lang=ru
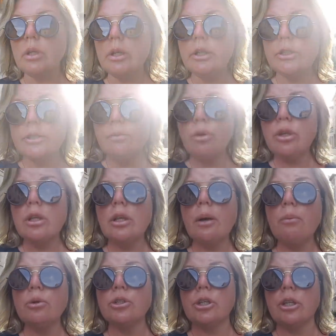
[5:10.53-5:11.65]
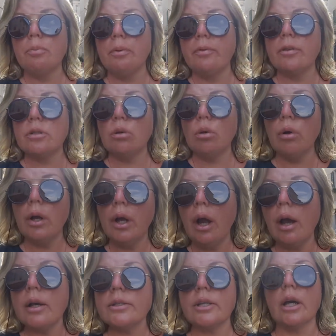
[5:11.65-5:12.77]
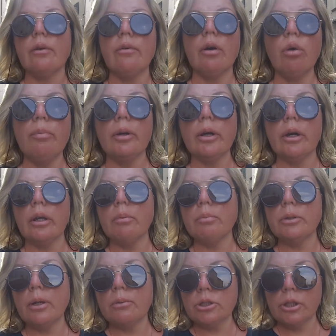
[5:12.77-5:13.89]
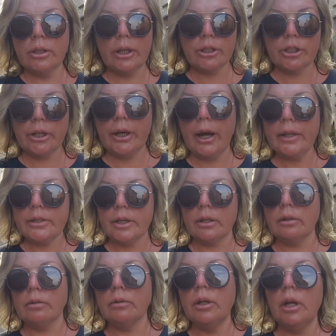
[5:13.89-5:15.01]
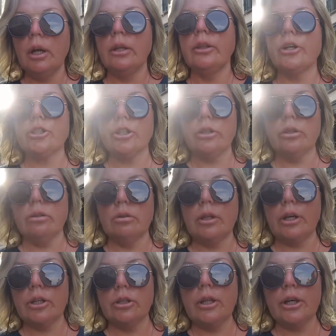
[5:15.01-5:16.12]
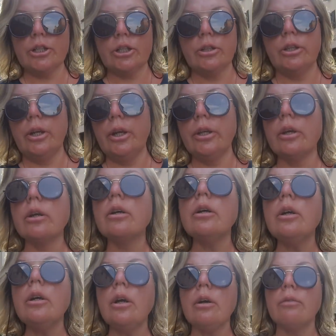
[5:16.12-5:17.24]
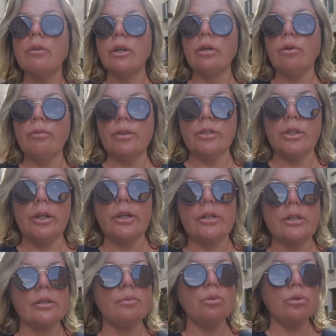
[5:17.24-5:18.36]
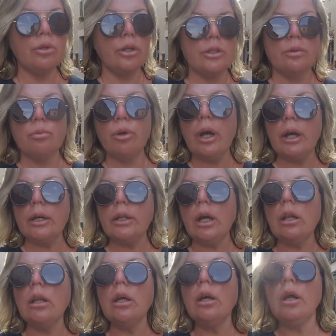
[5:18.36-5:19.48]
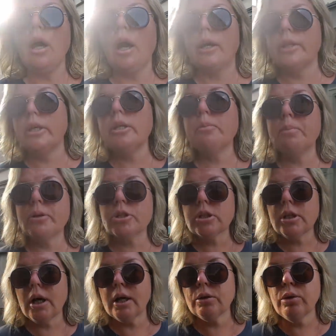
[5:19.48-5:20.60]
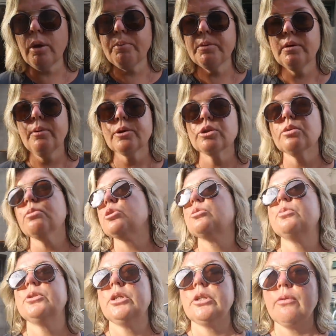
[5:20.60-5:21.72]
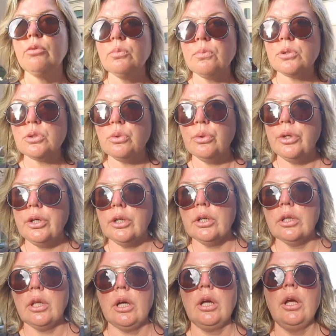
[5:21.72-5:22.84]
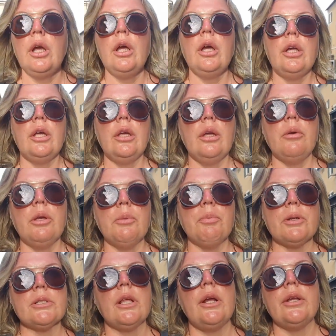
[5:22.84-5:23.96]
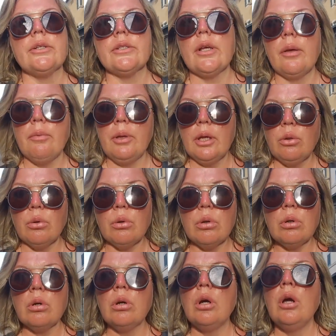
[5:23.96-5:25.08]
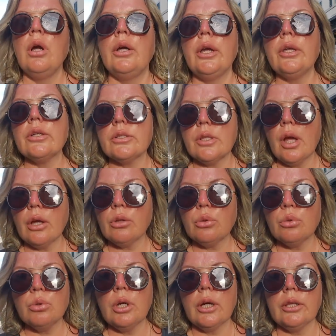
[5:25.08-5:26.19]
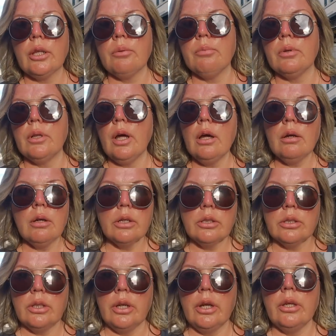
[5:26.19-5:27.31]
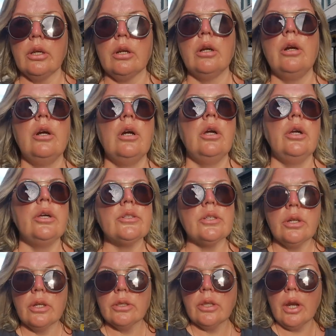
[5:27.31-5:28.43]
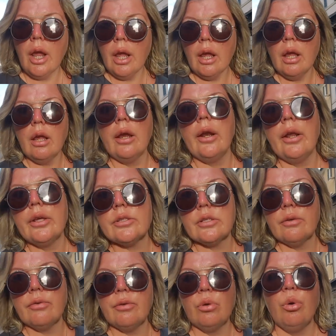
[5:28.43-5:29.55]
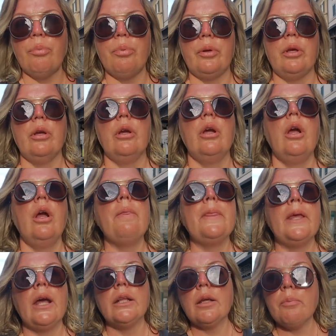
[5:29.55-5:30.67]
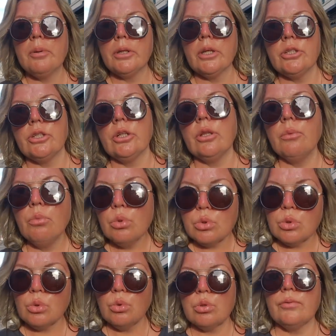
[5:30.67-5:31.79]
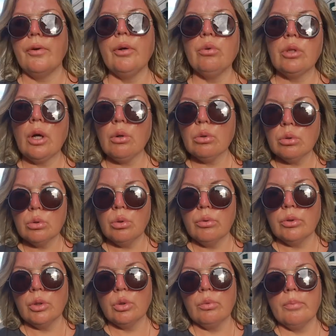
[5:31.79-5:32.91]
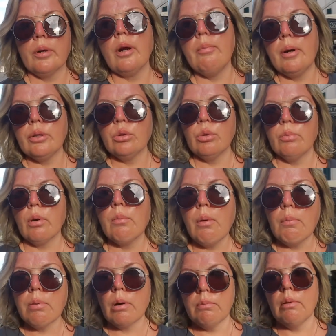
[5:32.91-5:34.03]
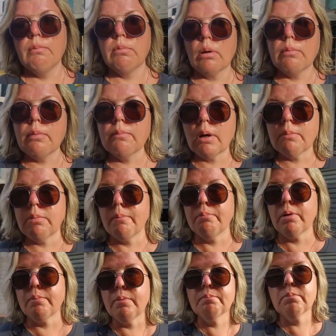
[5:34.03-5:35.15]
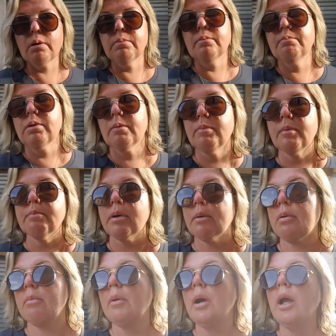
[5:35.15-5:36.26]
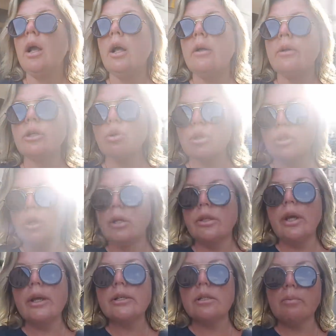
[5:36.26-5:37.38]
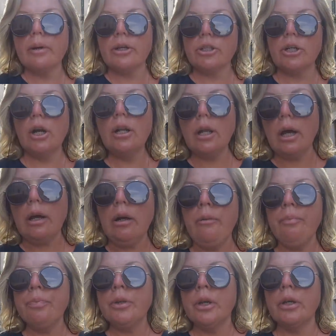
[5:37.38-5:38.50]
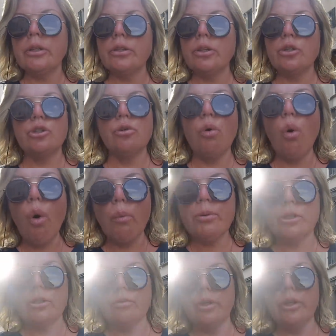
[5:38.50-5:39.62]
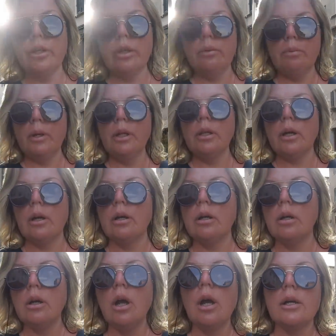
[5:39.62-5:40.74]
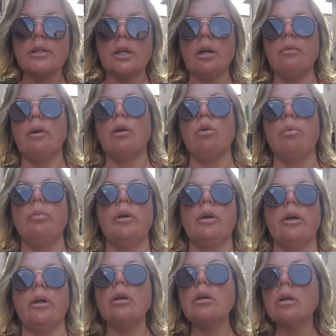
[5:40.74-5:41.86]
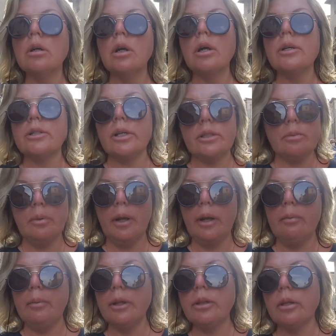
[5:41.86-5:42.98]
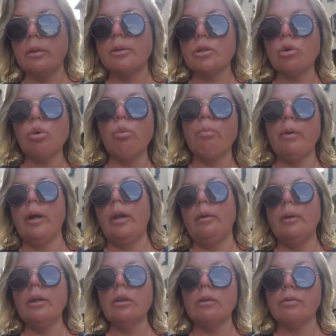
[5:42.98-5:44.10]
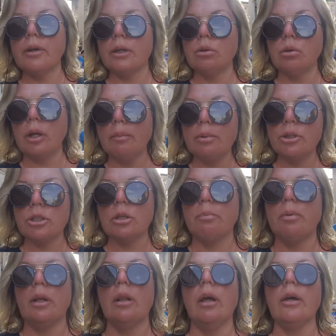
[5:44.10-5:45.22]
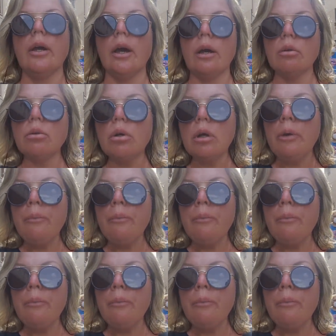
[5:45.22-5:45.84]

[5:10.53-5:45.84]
И сегодня нам очень не повезло с акваробикой, потому что наша Катя, наша, на, наша тренер, вы ее видели, если смотрите мой канал, она не пришла. Но я понимаю, что, может быть, она в отпуск уехала и, и прислали замену. Я не знаю, откуда она была, эта тренер, из Эритреи или из Эфиопии. И она притащила музыку свою народную, вот эту барабанную, барбом-барбом, барбом-барбом, барбом-барбом, барбом-барбом. И то, что она изображала, это ничего общего не имело с акваэробикой, с этими элементами, с группой элементов, которые обычно предлагают.